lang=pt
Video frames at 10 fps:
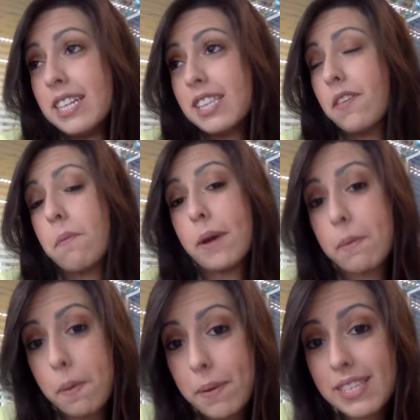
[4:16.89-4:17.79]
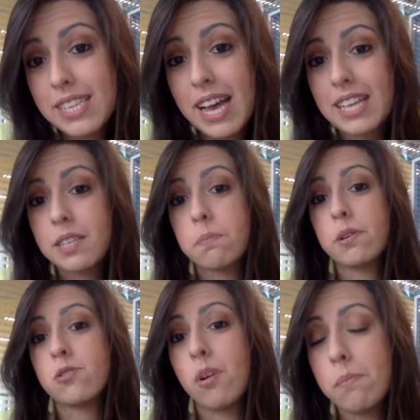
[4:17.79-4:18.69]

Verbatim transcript: teve que parar para pensar, você pôs sua